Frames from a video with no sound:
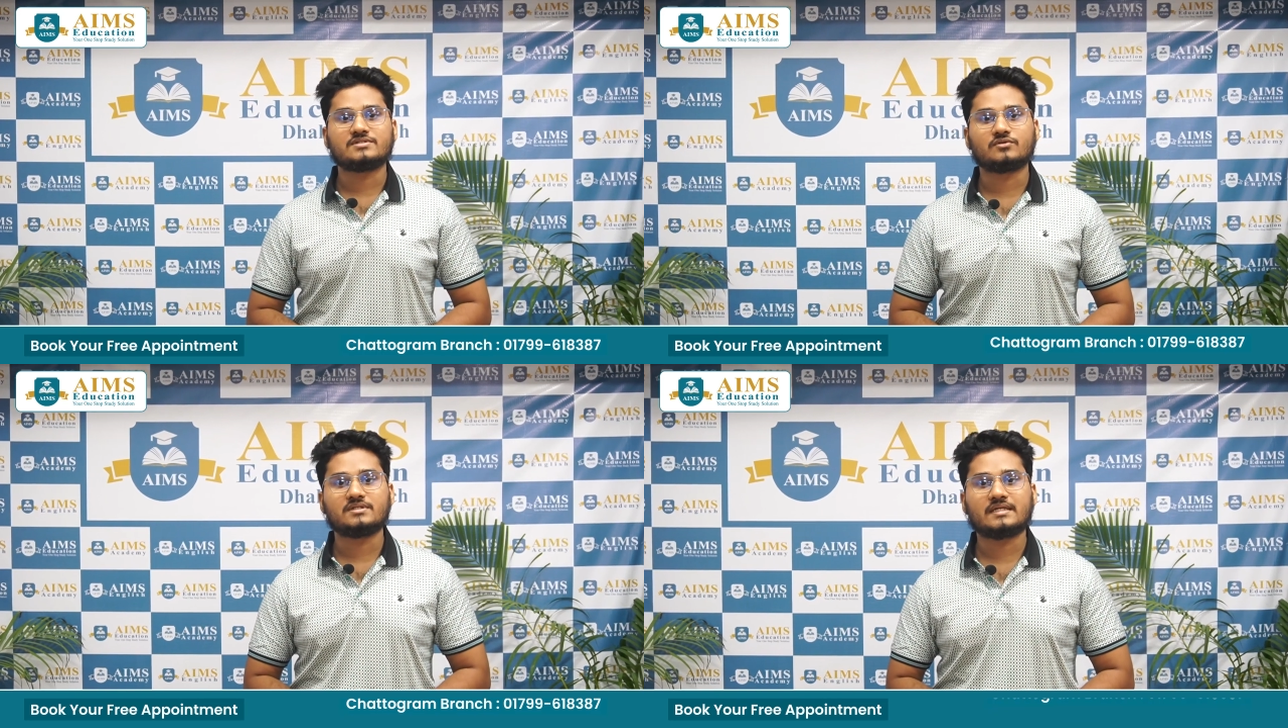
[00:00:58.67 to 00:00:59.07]

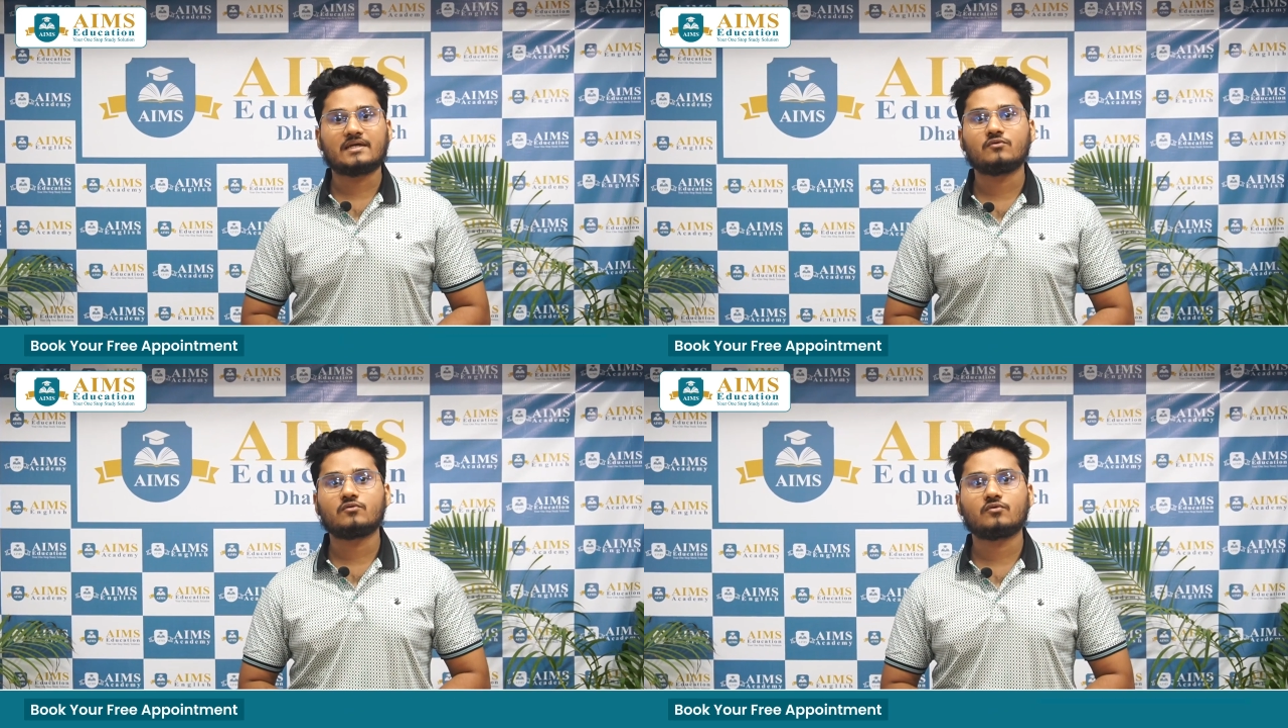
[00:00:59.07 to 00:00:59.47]
যদি
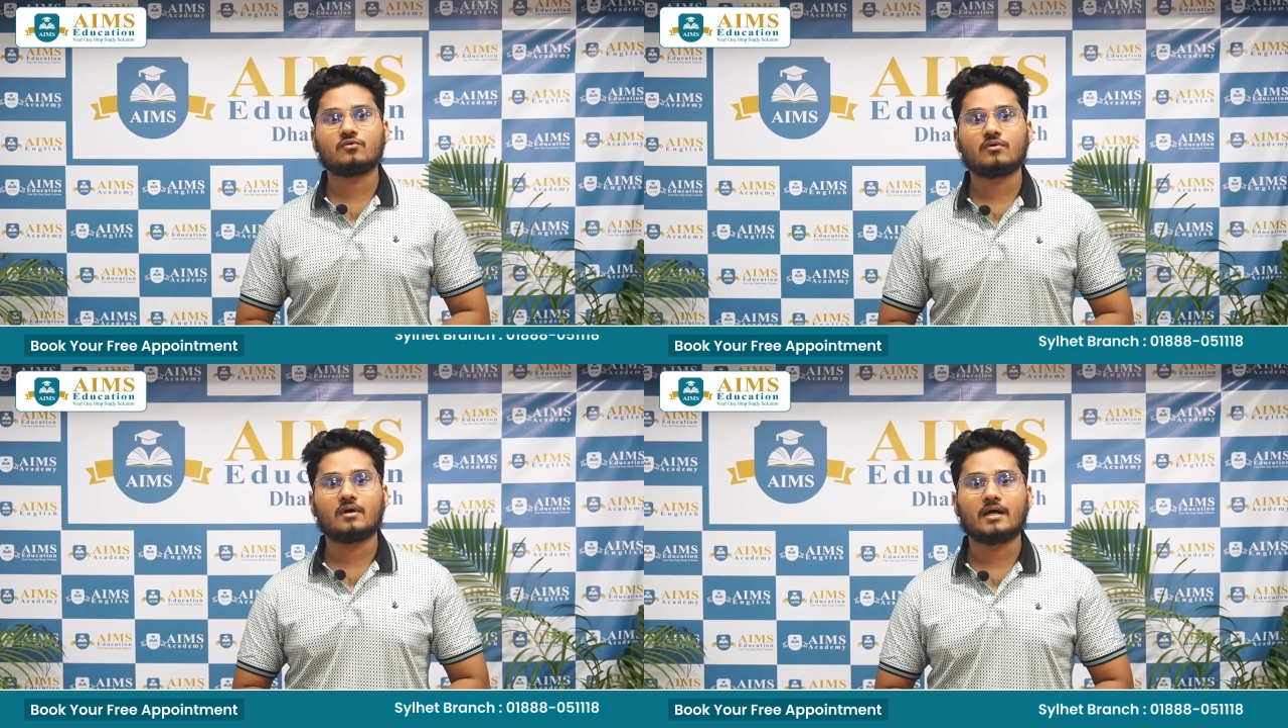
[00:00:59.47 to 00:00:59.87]
কেউ
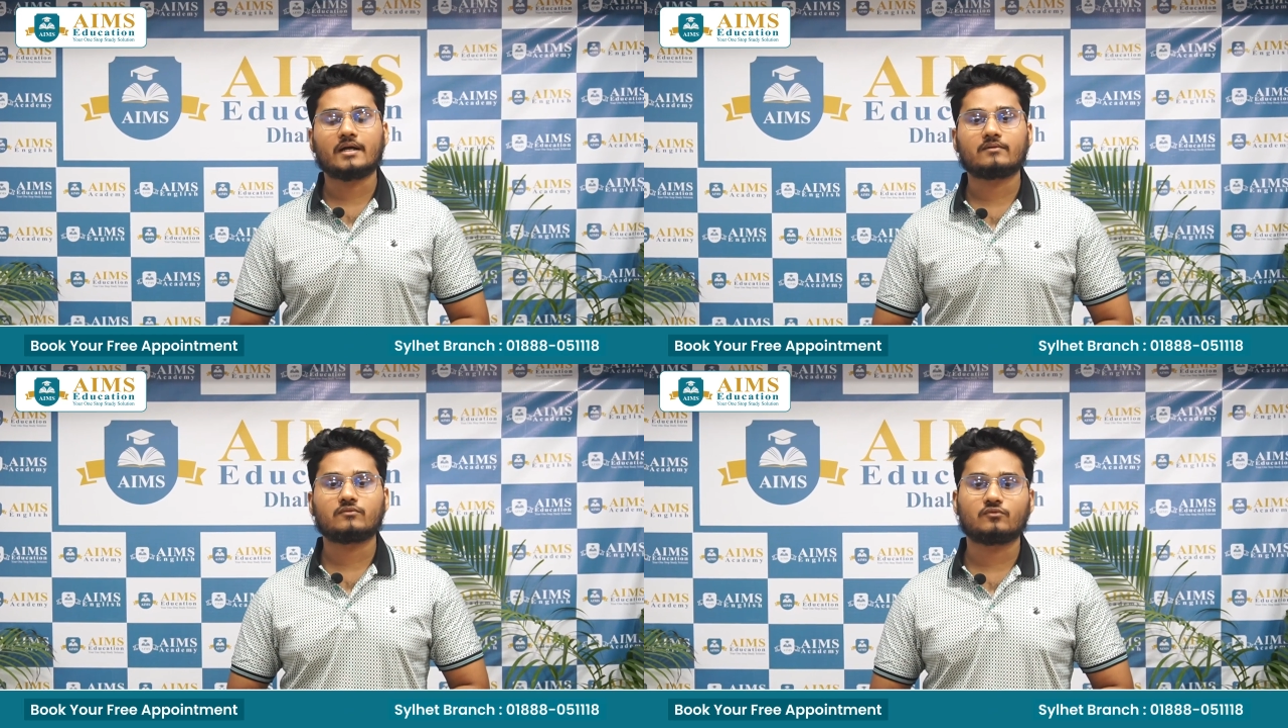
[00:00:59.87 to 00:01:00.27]
কোনো
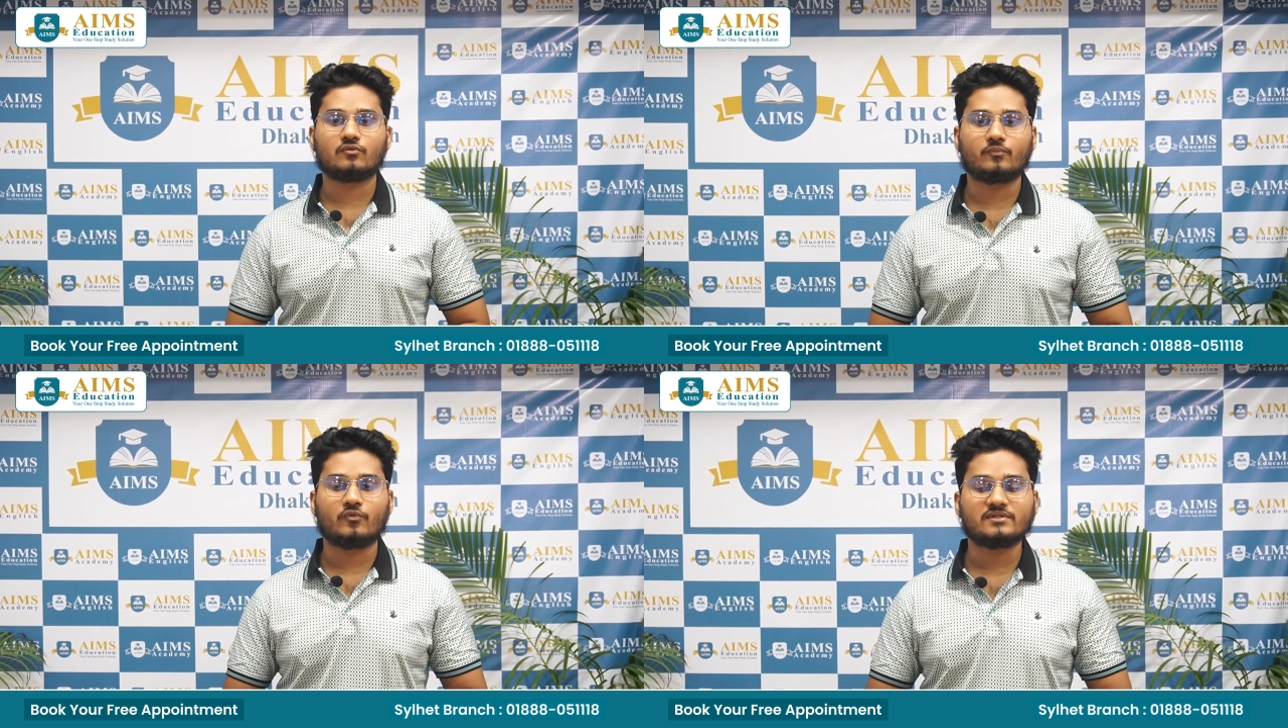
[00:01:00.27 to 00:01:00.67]

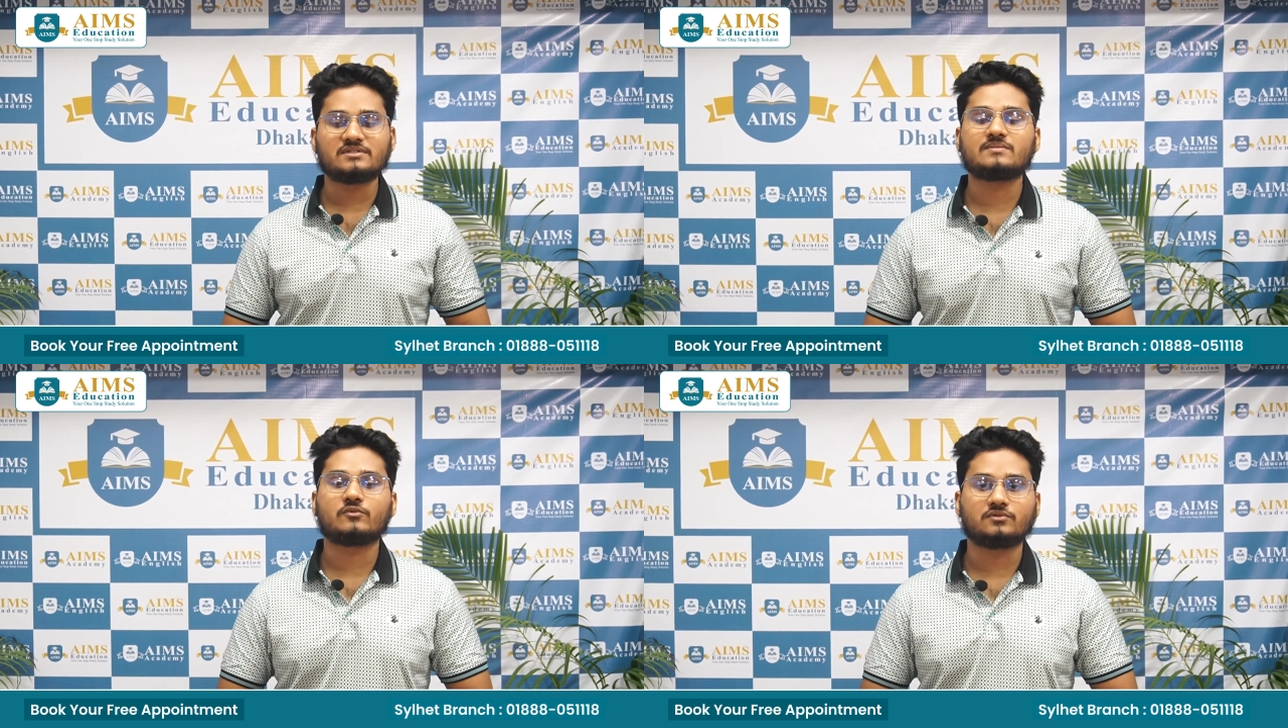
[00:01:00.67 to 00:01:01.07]
কোনো
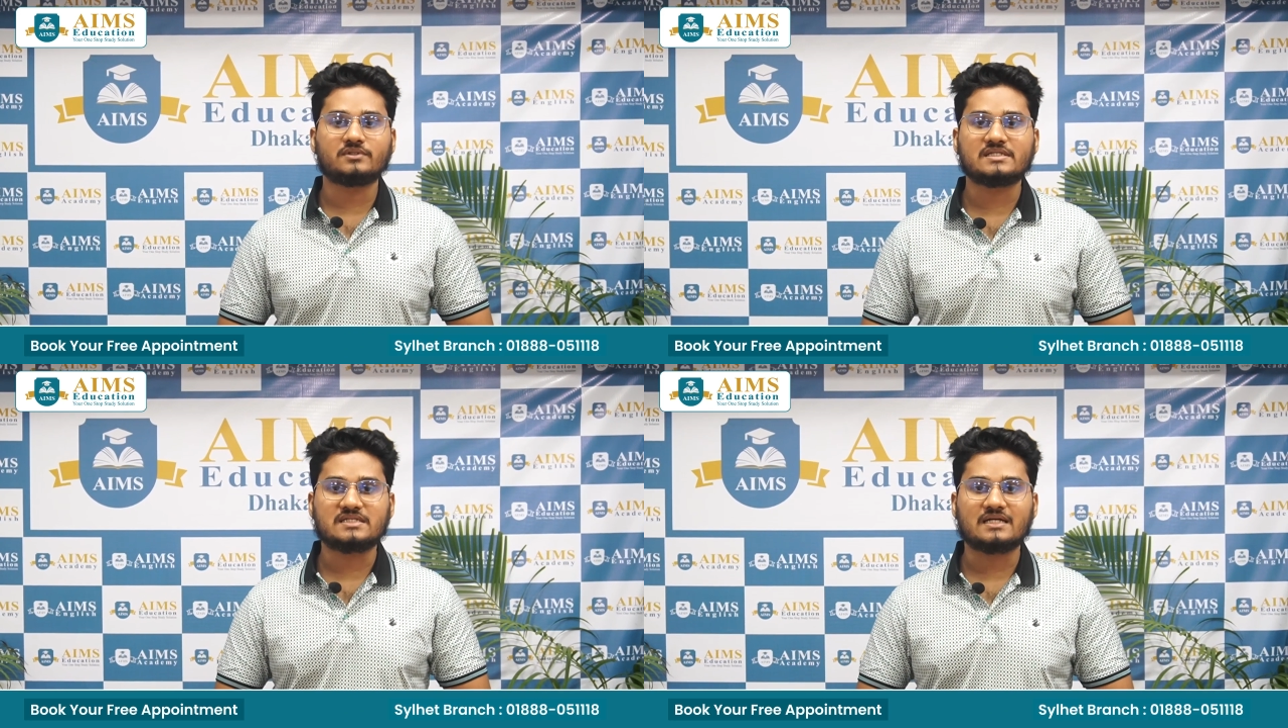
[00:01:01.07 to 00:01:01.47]
পরিস্থিতির মধ্য দিয়ে